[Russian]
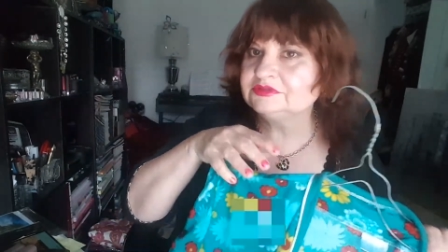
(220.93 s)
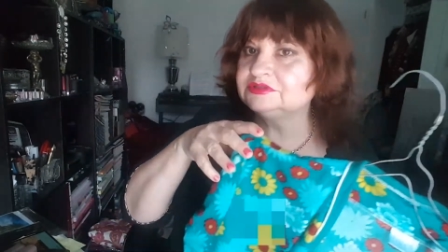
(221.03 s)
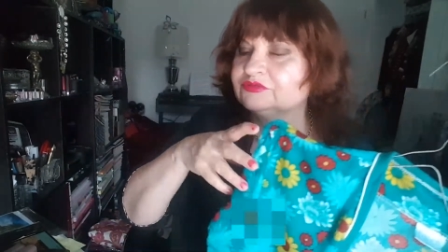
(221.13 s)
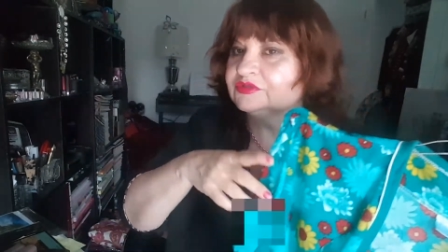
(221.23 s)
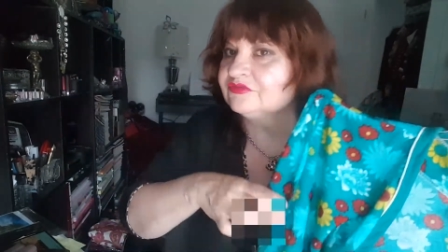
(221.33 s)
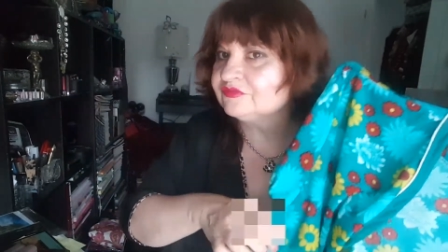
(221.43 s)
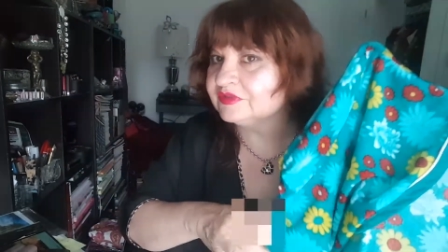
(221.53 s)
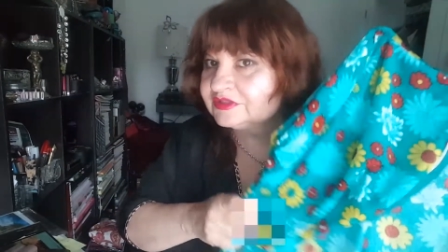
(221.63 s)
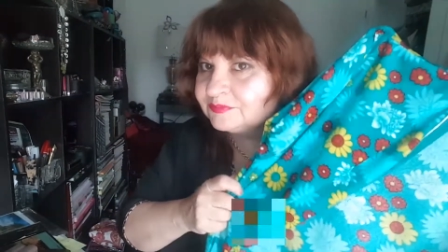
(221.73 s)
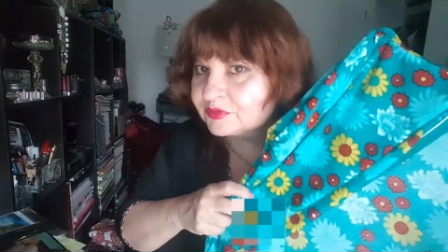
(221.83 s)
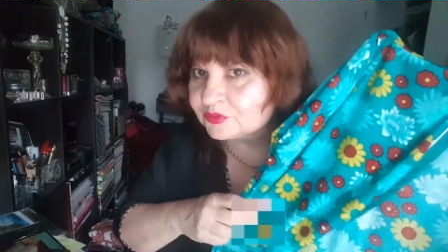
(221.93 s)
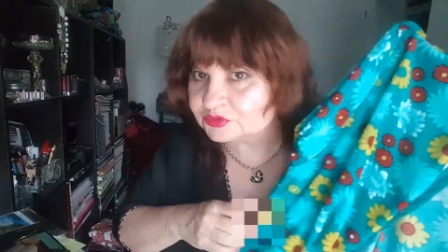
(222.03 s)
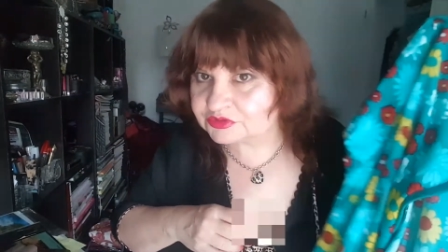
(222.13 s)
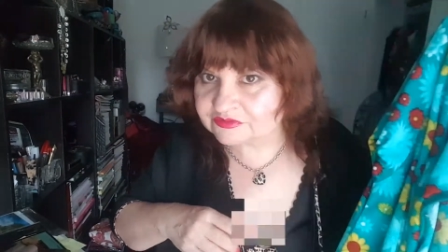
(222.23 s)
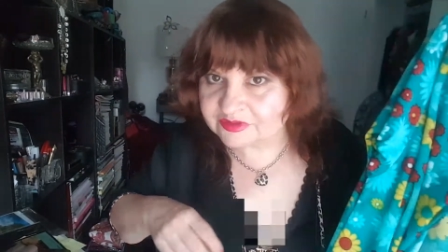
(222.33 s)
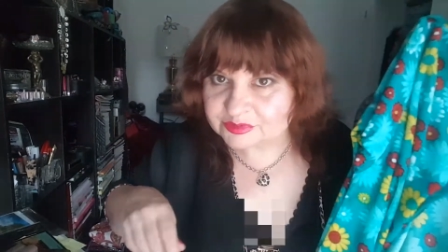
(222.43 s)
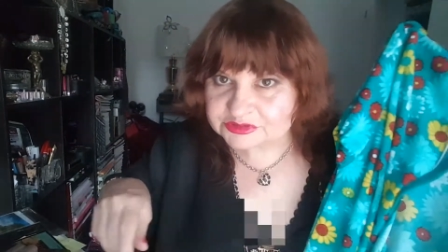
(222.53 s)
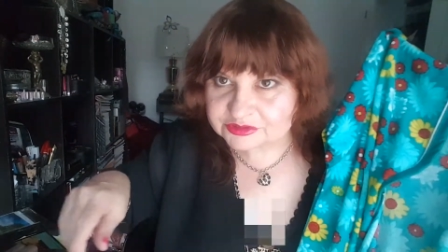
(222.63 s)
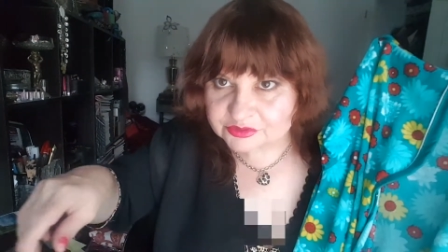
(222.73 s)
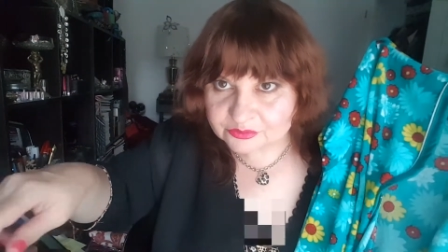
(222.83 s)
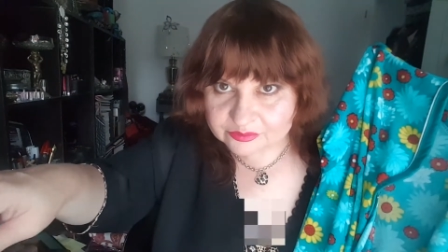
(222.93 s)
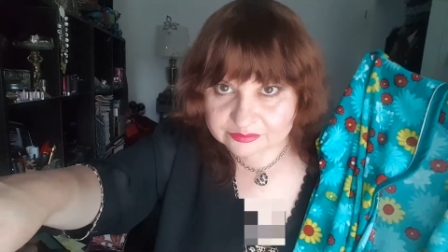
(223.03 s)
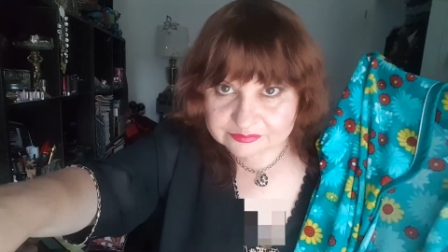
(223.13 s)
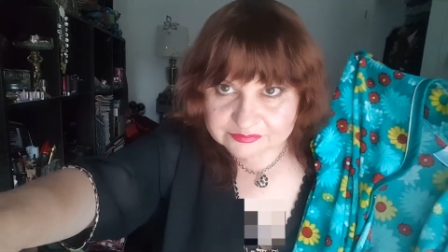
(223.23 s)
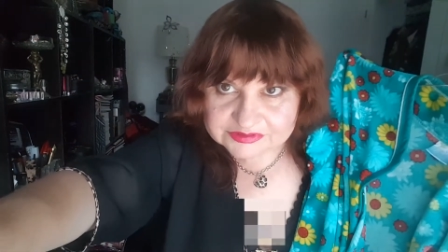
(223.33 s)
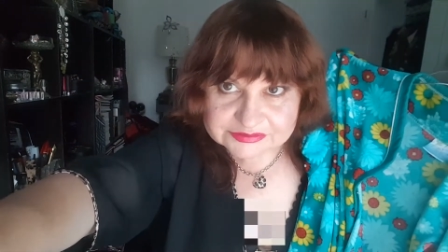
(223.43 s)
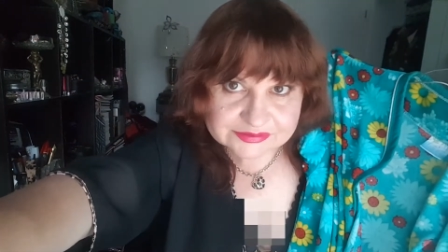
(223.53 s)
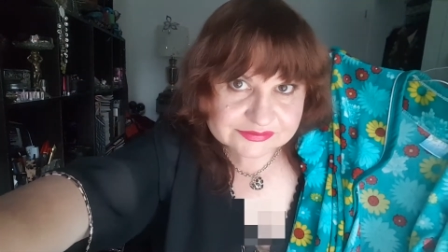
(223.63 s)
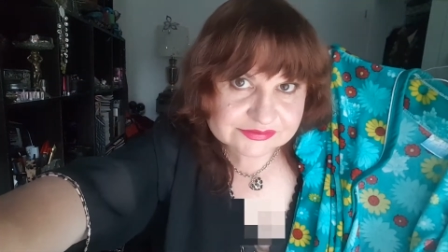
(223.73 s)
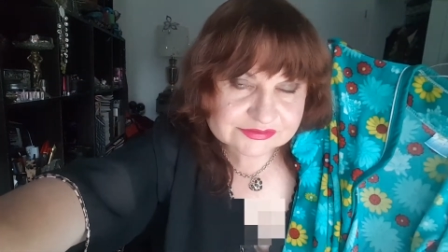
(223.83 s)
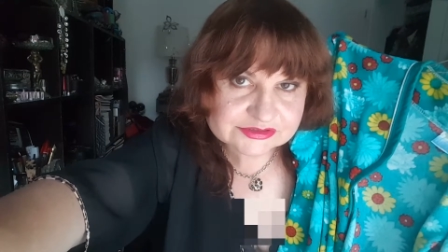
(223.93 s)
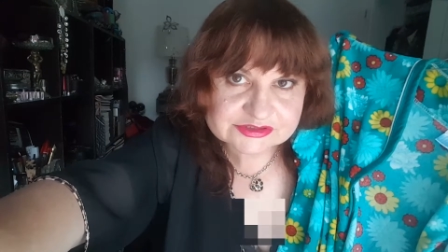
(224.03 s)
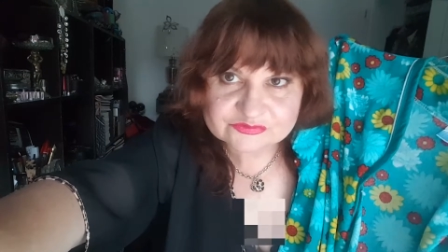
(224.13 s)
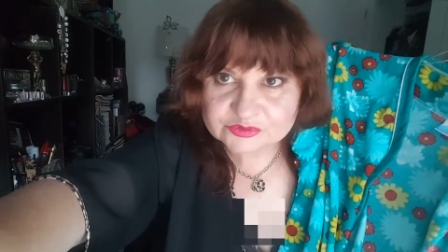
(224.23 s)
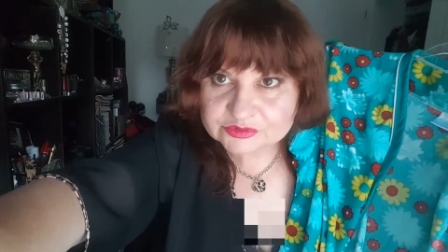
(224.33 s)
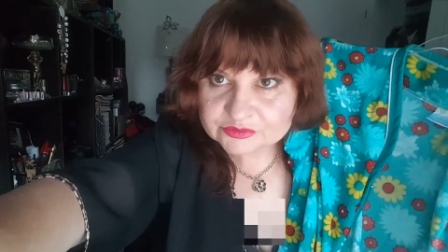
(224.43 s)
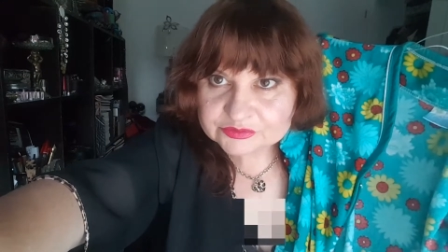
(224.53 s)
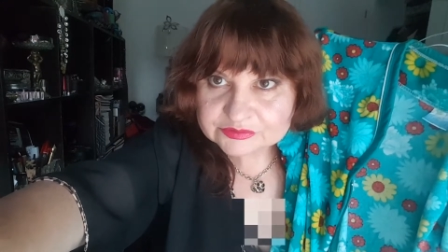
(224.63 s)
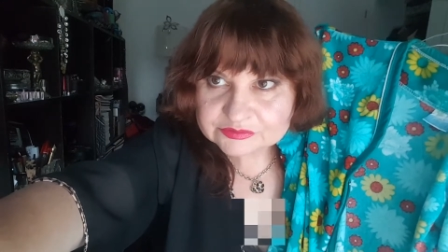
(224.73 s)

Чего-то из прошлого. Обожаю такое, кстати. Сейчас сфоткаюсь.